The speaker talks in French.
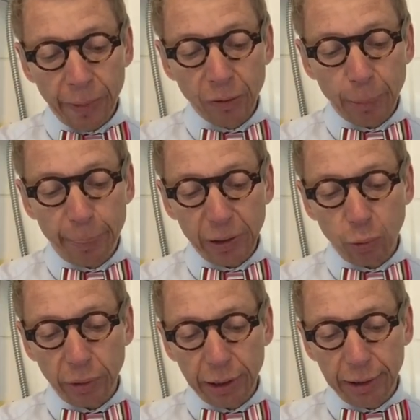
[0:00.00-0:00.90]
On n'a pas le
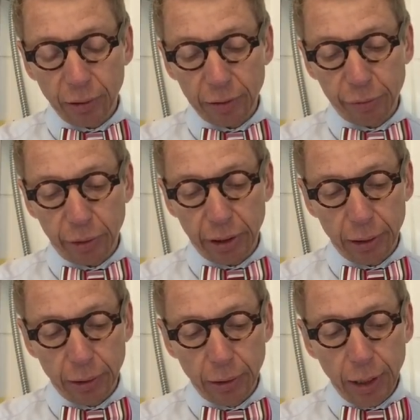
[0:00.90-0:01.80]
droit d'aller dans la forêt,
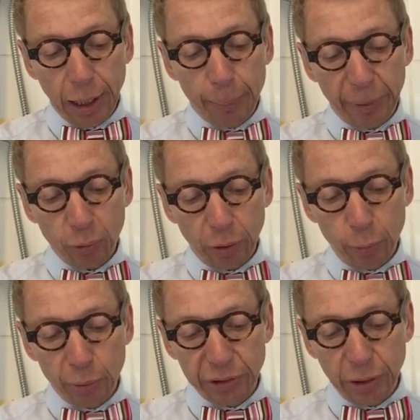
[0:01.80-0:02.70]
et pas le droit de
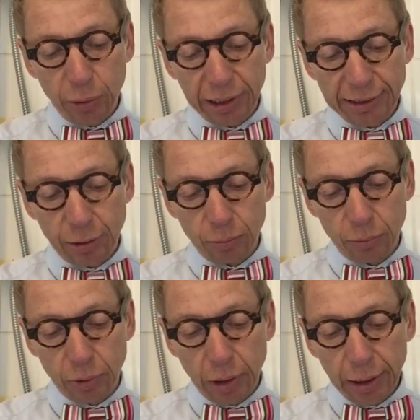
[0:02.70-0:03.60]
poser de questions.
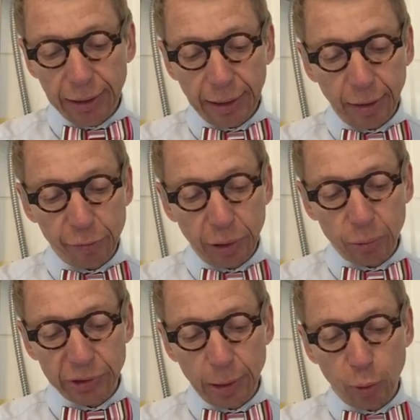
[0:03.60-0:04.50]
La dernière fois
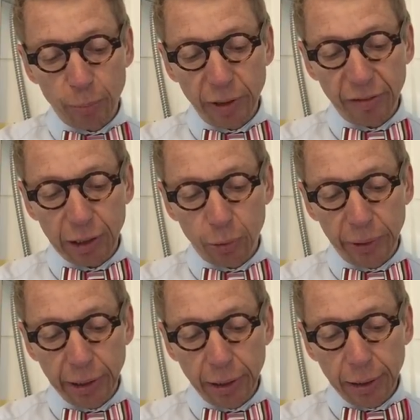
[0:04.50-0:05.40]
qu'on s'est promené avec
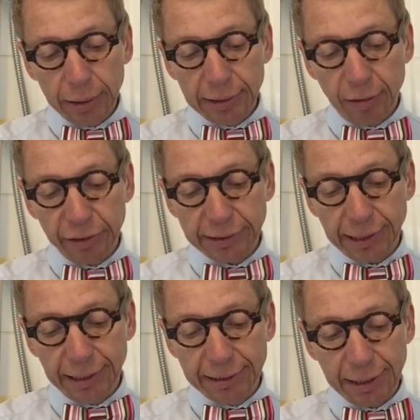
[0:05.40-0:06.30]
lui, Sylvain
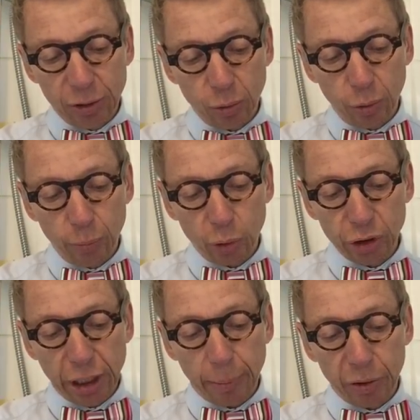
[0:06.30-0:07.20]
s'est hissé sur une
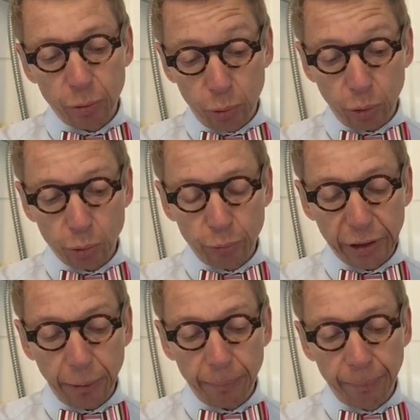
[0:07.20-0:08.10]
branche d'arbre. Tu t'en
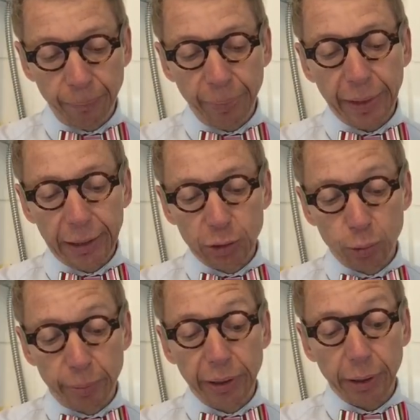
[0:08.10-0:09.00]
souviens et Il
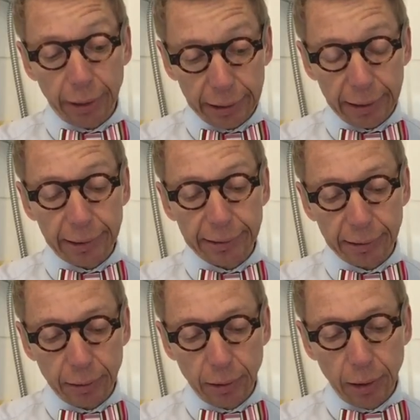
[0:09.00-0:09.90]
soupire et acquiesce.